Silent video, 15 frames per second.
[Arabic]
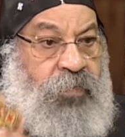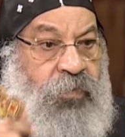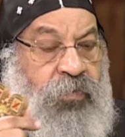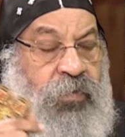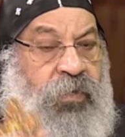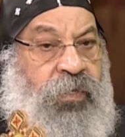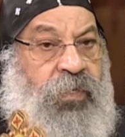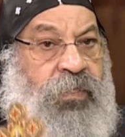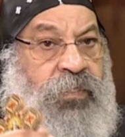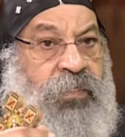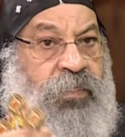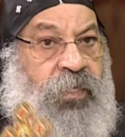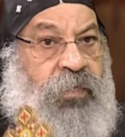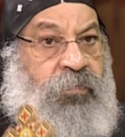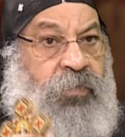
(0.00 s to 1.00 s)
فكل
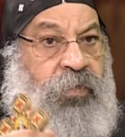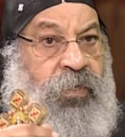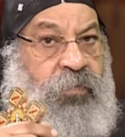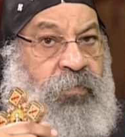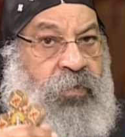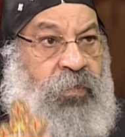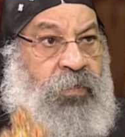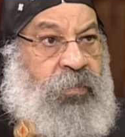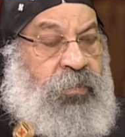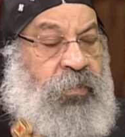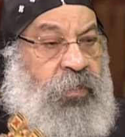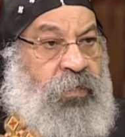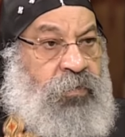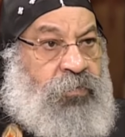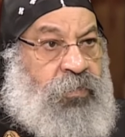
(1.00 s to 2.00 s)
إنسان بيعمل
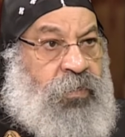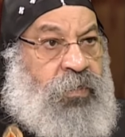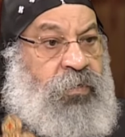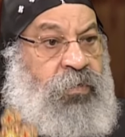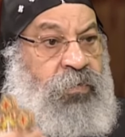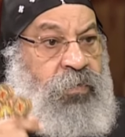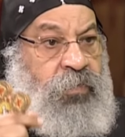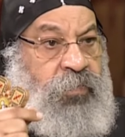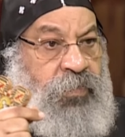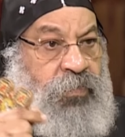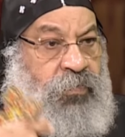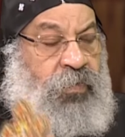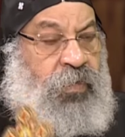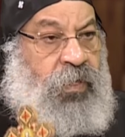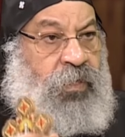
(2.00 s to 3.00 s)
خطيئة أو شر هو
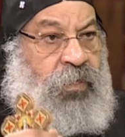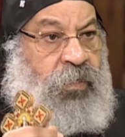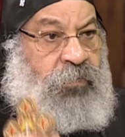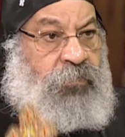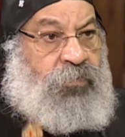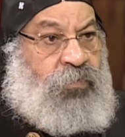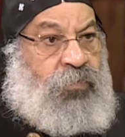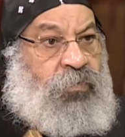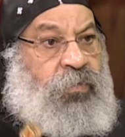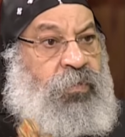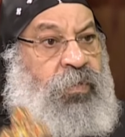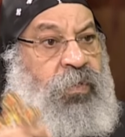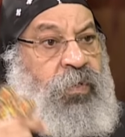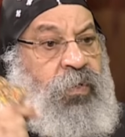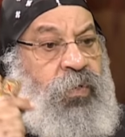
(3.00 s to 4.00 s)
مسؤول عن نفسه
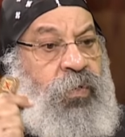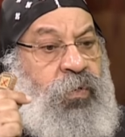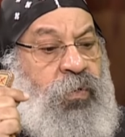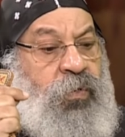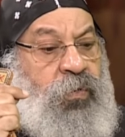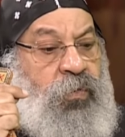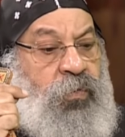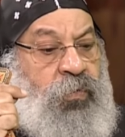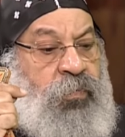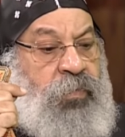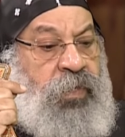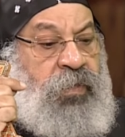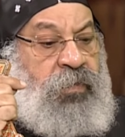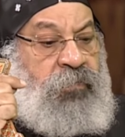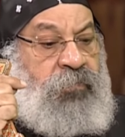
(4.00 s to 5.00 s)

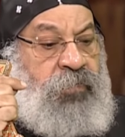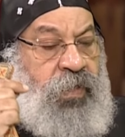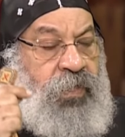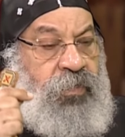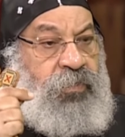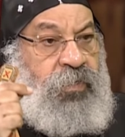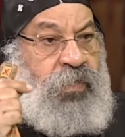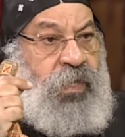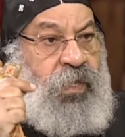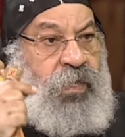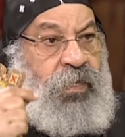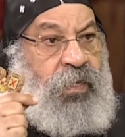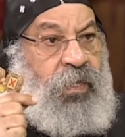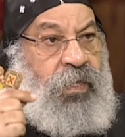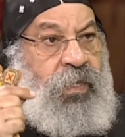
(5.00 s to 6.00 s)
وما ينفعش
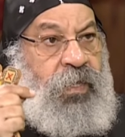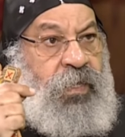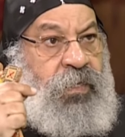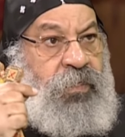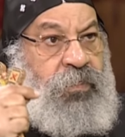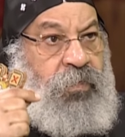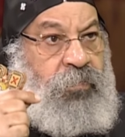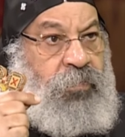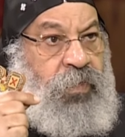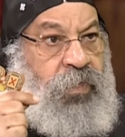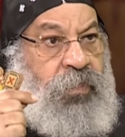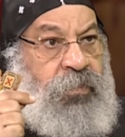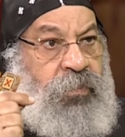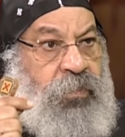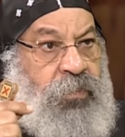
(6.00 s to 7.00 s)
يعلق على
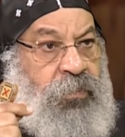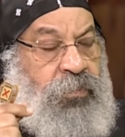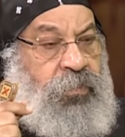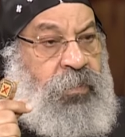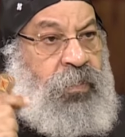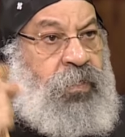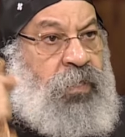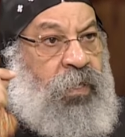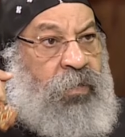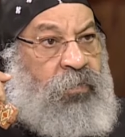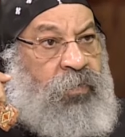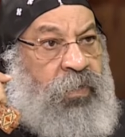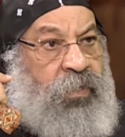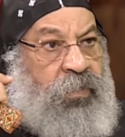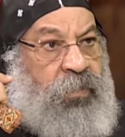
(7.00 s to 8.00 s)
شماعة إن الشيطان
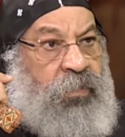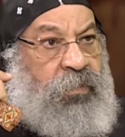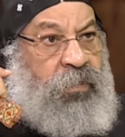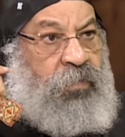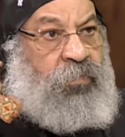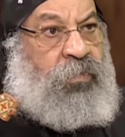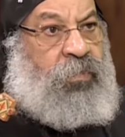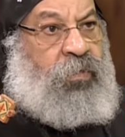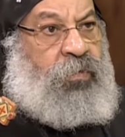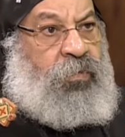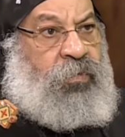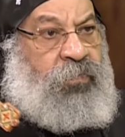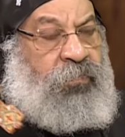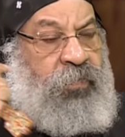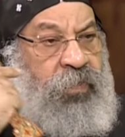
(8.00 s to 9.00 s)
أغواني طب أنت
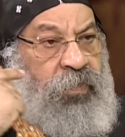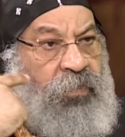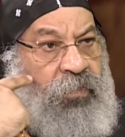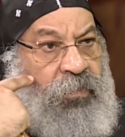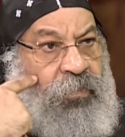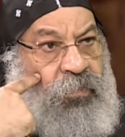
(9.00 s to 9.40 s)
كنت فين؟